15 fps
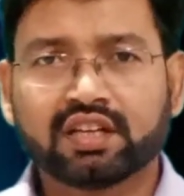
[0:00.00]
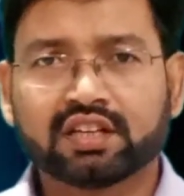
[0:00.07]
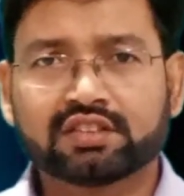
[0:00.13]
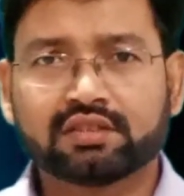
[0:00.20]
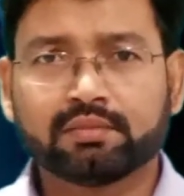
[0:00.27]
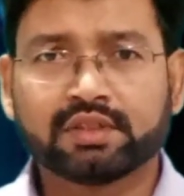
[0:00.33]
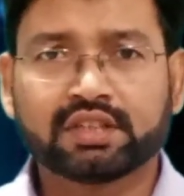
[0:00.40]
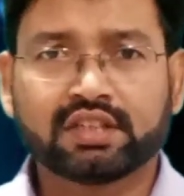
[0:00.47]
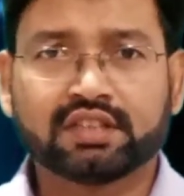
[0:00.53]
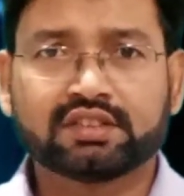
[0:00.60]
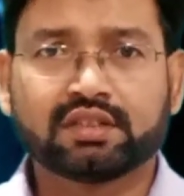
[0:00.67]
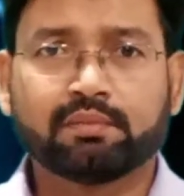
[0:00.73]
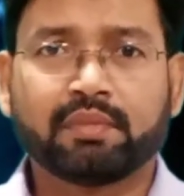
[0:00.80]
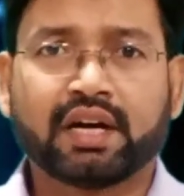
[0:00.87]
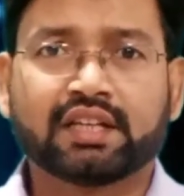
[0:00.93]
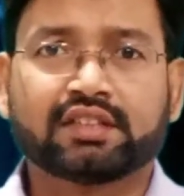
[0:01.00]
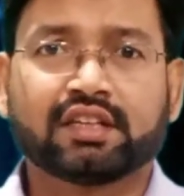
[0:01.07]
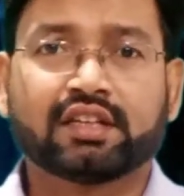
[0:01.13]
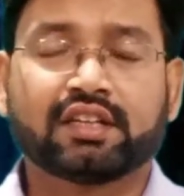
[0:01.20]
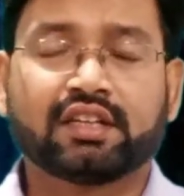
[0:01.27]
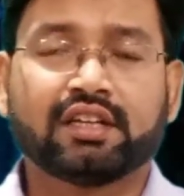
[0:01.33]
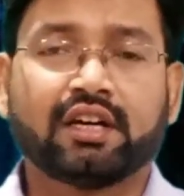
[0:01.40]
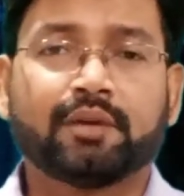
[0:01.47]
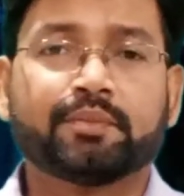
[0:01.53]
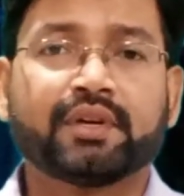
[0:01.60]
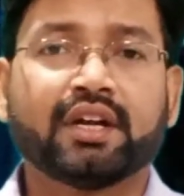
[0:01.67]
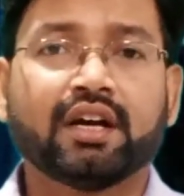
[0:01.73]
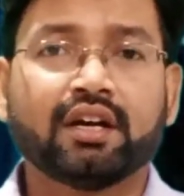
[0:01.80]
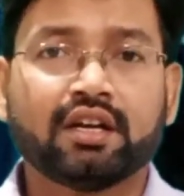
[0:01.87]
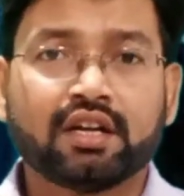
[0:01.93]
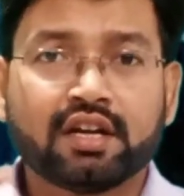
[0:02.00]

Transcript: कस्टमर केयर से बात करके अपना